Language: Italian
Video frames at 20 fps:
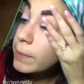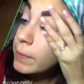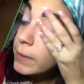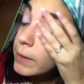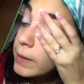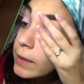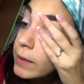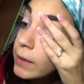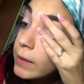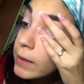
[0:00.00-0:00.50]

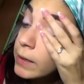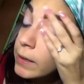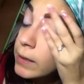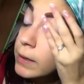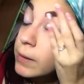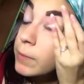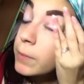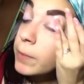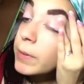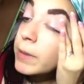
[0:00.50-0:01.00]
per,
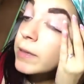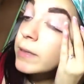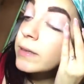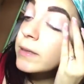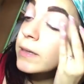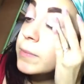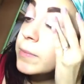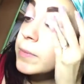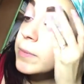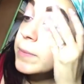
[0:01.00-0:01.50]
per
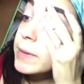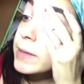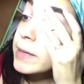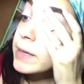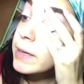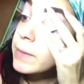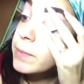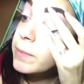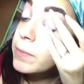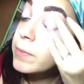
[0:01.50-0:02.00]
entrambi i
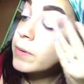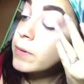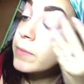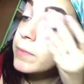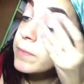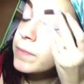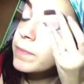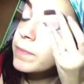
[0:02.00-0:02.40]
make up